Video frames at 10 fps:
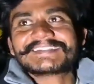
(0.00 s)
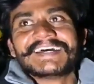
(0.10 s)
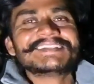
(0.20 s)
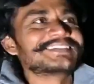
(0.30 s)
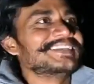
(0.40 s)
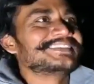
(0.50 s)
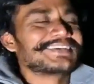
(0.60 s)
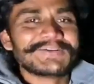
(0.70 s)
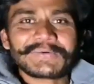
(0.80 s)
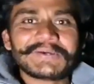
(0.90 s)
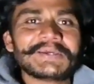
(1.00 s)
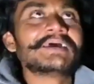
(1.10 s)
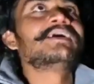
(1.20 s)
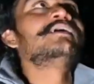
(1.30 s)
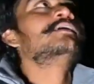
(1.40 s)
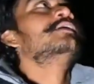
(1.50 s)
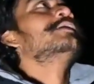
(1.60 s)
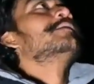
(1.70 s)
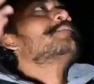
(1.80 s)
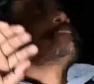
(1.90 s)
चालीस चालीस किलो के हैं
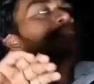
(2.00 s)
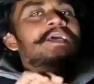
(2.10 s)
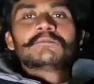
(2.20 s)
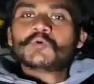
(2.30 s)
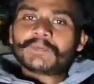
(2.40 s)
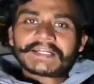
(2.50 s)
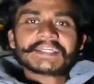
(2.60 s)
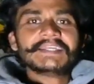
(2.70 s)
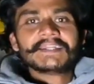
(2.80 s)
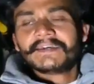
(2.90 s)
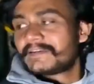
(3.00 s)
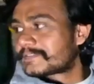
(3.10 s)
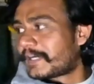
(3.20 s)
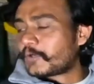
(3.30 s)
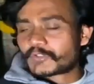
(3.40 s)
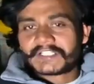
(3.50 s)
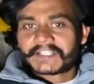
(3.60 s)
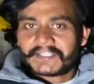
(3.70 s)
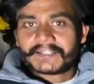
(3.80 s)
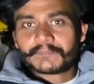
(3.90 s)
ऊपर टीन है साइडों से
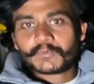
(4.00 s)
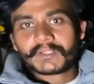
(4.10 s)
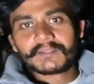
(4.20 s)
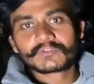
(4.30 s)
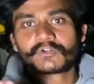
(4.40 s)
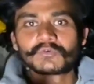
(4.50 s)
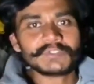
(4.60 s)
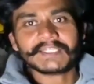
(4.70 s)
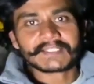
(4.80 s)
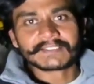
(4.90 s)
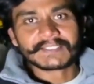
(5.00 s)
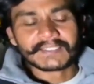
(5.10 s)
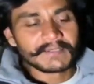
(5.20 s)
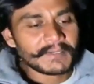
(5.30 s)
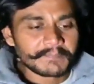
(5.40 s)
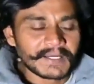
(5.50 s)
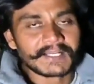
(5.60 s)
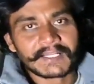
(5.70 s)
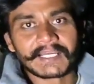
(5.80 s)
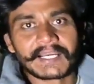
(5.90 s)
टीन है पूरी तो कोई दिक्कत नहीं है मैं अब
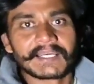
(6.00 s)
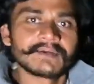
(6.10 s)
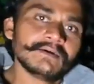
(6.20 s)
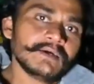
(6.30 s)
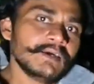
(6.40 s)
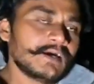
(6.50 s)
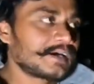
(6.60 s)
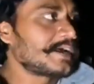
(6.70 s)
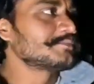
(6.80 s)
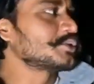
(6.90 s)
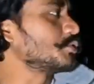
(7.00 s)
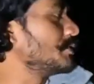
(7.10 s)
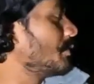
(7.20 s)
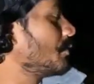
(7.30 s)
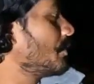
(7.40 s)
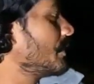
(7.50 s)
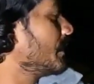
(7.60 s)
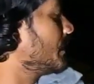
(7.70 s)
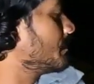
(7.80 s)
खाना ना खा के आराम से सो जाऊंगा और ये गेट